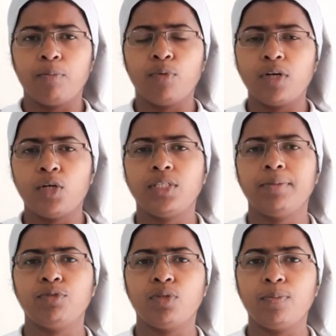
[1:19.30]
పూర్ణ
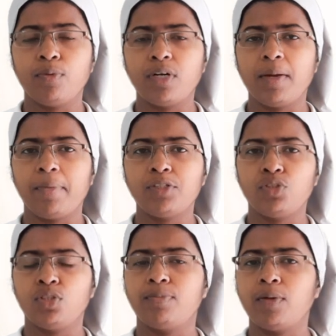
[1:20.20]
హృదయంతో పూర్ణ
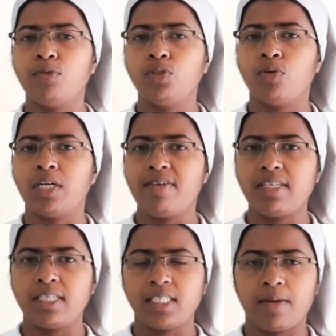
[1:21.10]
మనసుతో ప్రభుతో
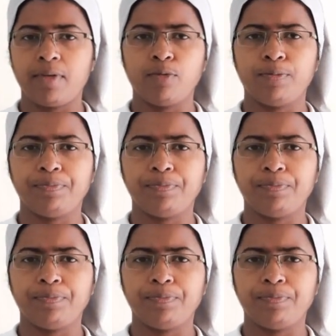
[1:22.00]
ఉండవలసిన సమయం